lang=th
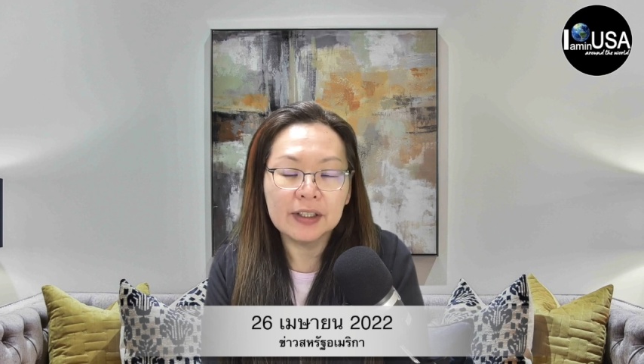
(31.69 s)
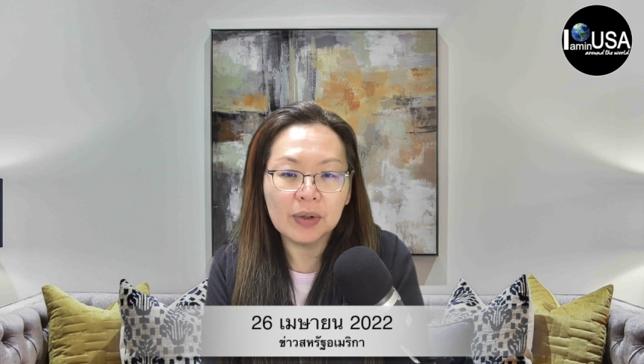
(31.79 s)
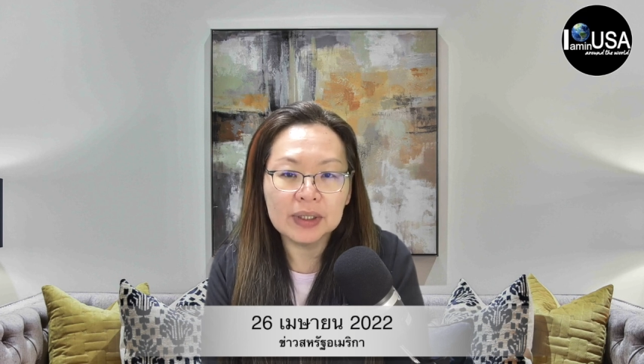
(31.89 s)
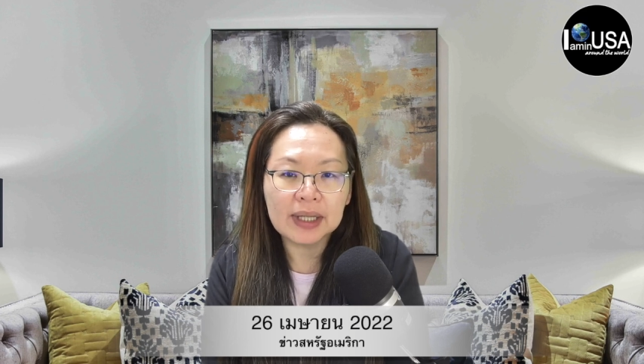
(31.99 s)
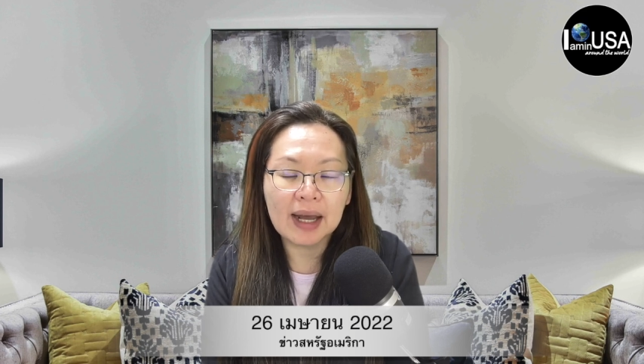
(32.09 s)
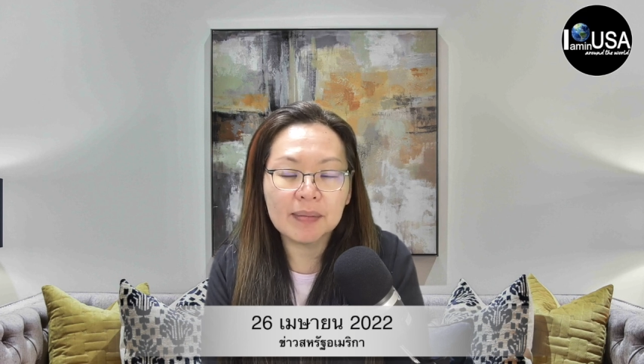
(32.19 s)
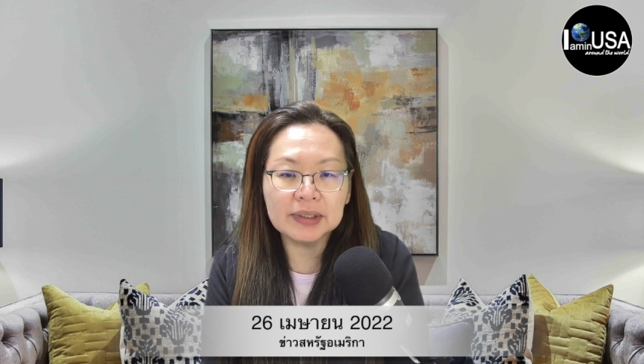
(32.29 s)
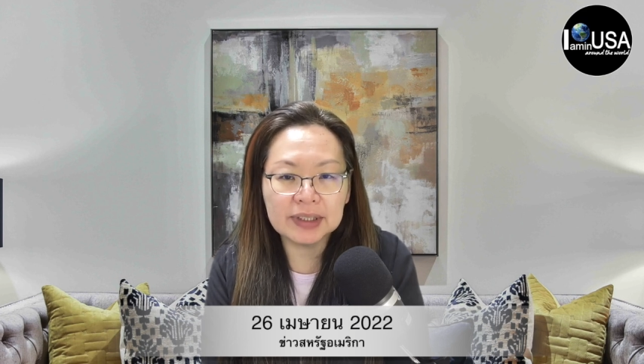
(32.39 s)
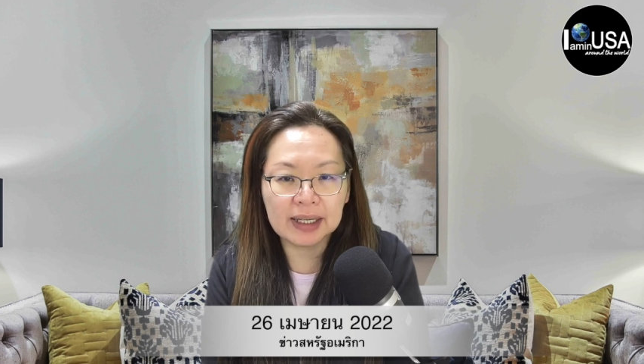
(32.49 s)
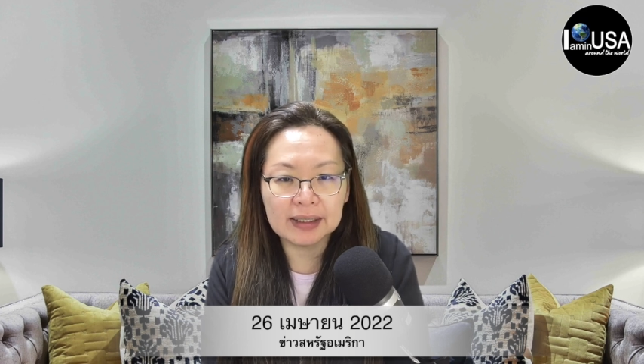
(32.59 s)
โดยทางบ
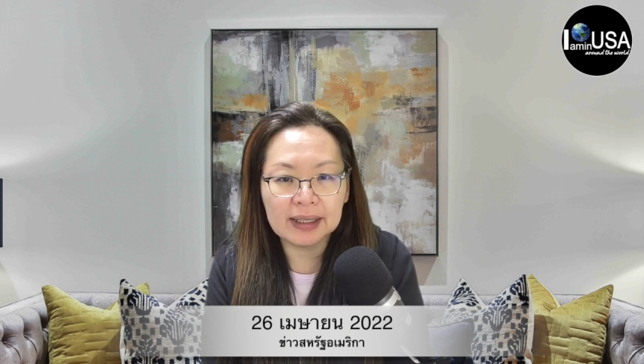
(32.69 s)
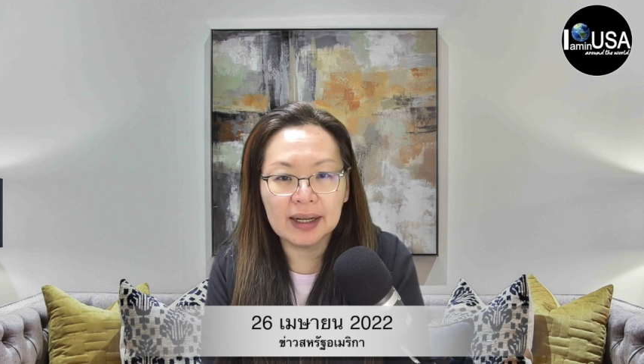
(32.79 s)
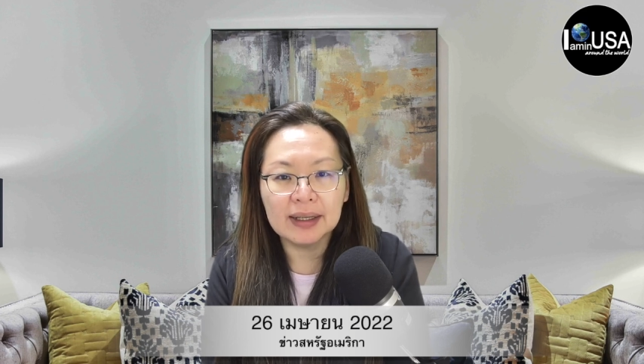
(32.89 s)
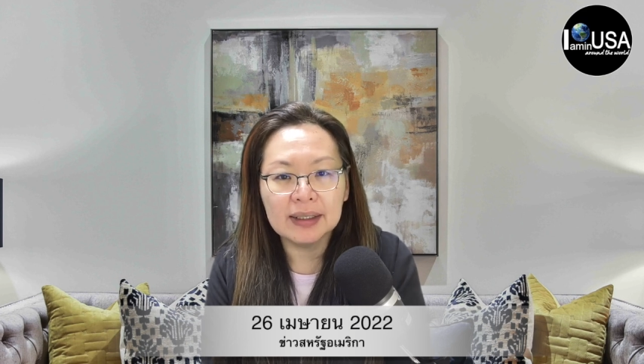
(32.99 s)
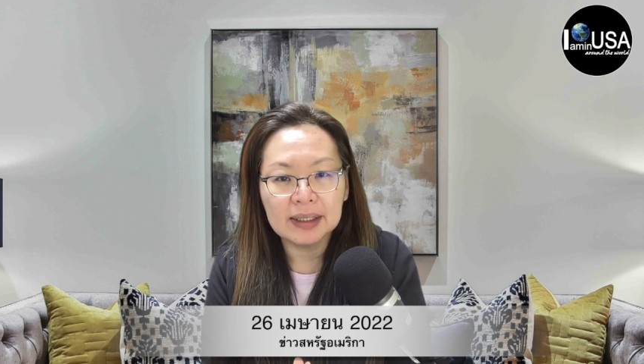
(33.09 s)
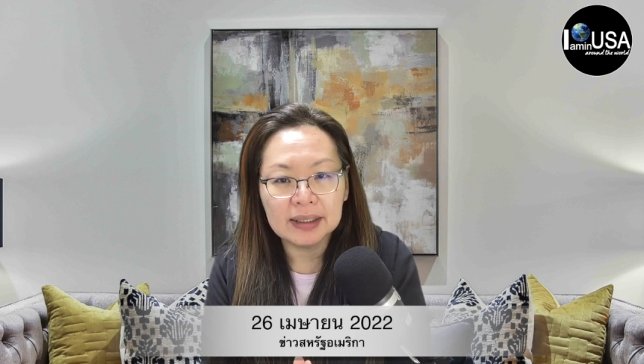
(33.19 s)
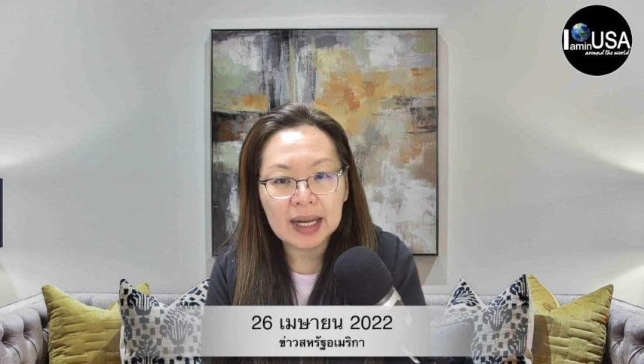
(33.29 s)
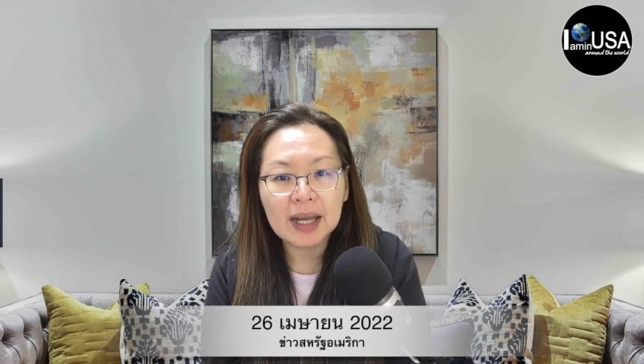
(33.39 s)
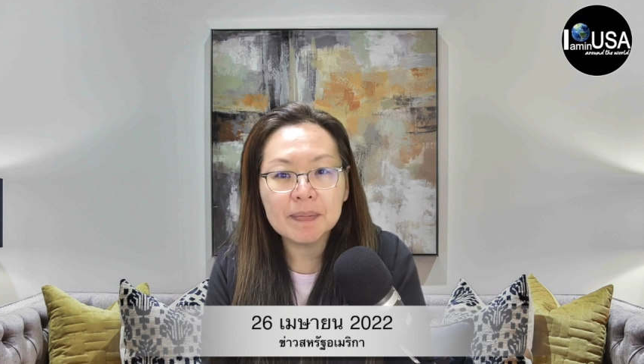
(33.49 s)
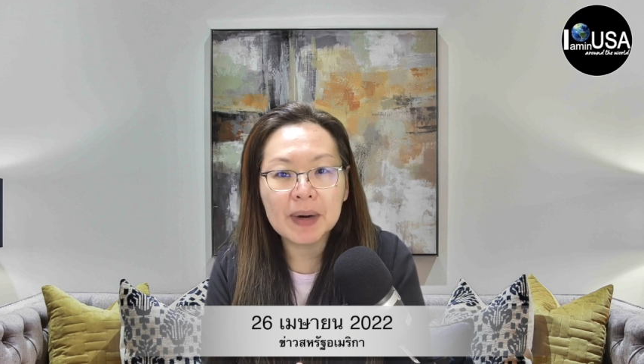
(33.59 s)
ริษัทเนี่ยได้